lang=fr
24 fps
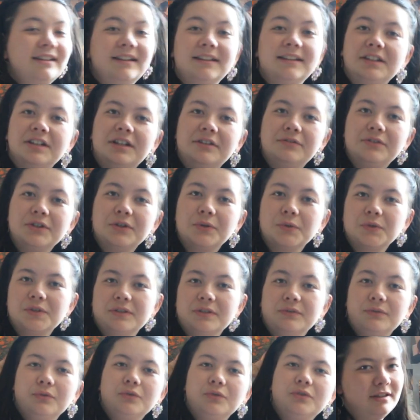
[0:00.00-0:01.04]
La dernière fois qu'on s'est
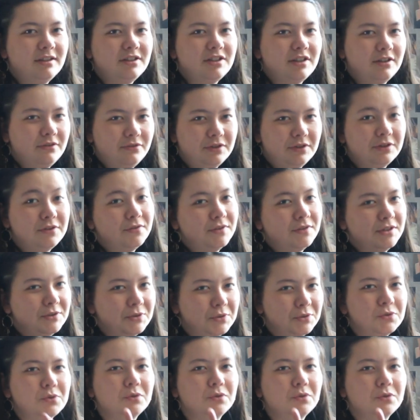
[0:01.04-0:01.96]
vu, j'ai déjà fait une vidéo